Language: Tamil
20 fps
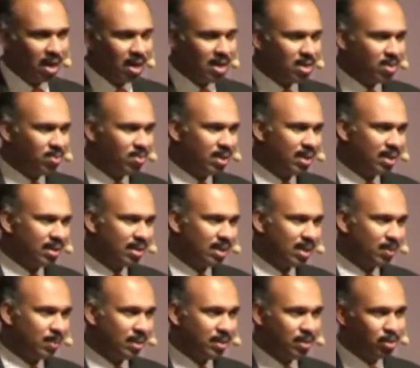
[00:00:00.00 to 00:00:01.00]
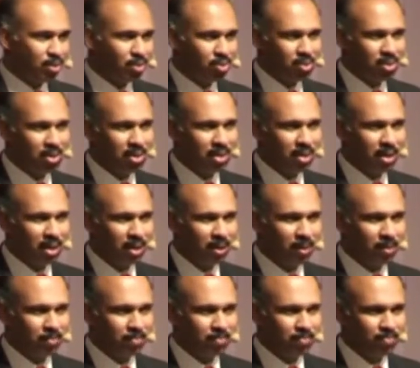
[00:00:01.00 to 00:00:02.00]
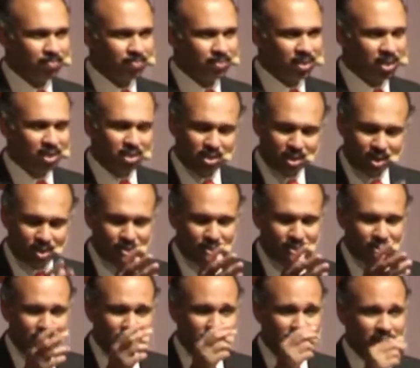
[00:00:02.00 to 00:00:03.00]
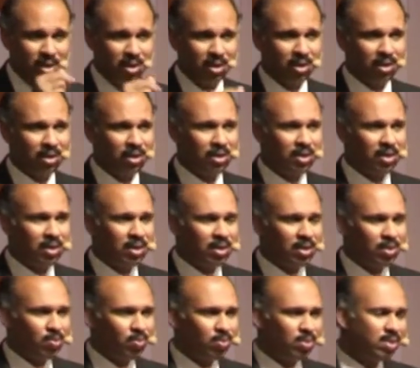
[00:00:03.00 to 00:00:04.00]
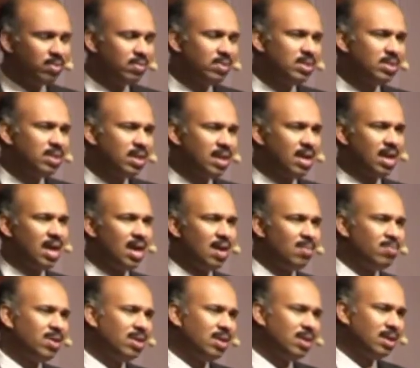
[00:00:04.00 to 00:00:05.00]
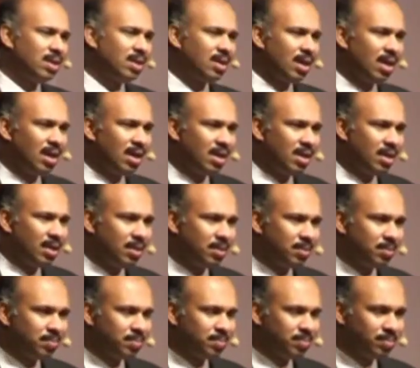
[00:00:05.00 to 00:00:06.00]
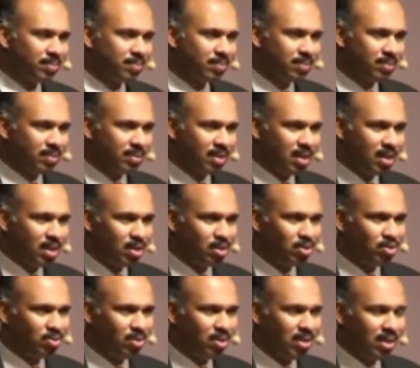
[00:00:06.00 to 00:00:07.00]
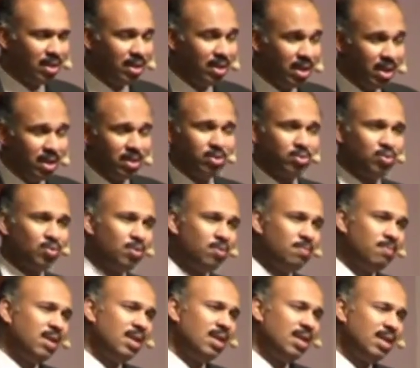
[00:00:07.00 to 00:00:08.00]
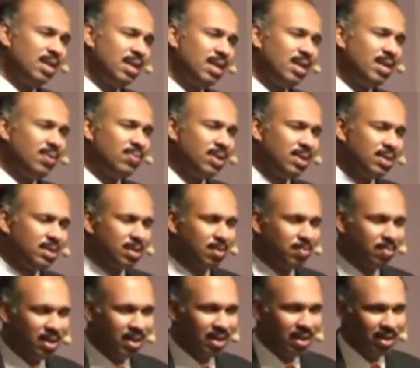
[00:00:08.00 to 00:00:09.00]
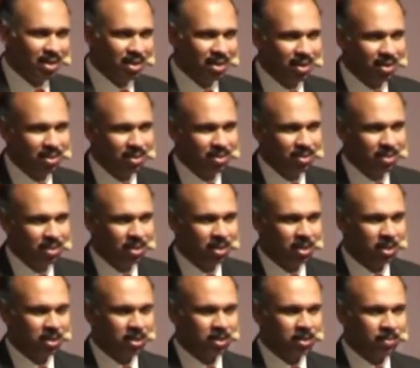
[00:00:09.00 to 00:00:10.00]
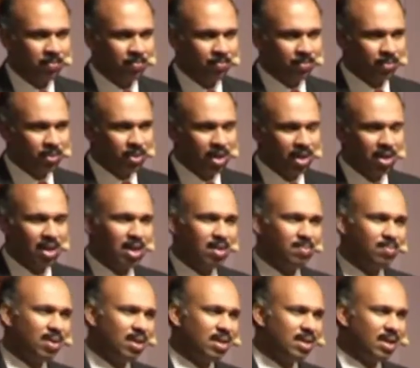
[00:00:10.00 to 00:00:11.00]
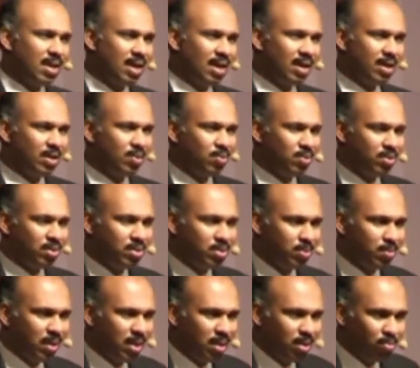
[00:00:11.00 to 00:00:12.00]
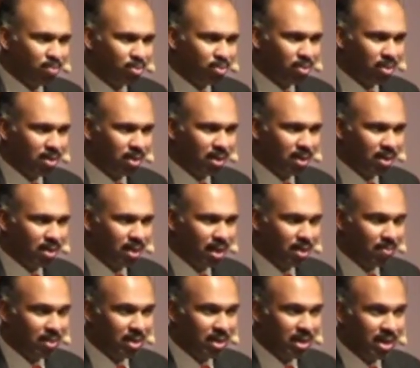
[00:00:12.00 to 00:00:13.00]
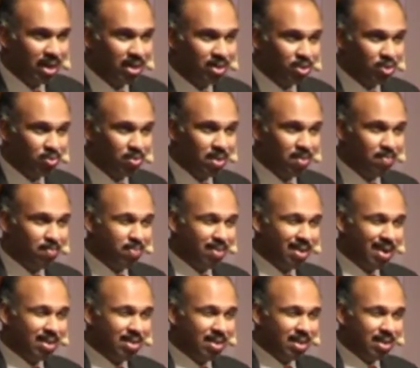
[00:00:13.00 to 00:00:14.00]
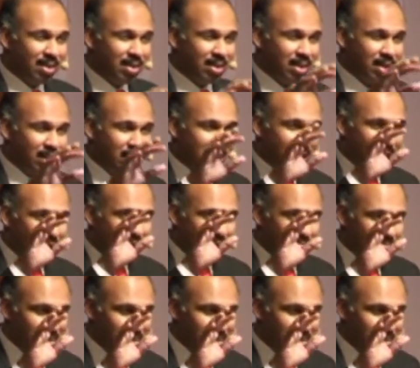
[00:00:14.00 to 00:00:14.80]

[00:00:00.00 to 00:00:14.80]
அவள் ஆண்டவரிடத்தில் வந்து சொல்லுகிறாள் என் சகோதரி உதவி செய்யாமல் இருக்கிறாளே என்று சொல்லி இயேசுவின் மேலேயே வருத்தம் அடைகிறாள் ஆனால் மரியாளை குறித்து வேதம் சொல்லுகிறது அவள் இயேசுவின் பாதத்தில்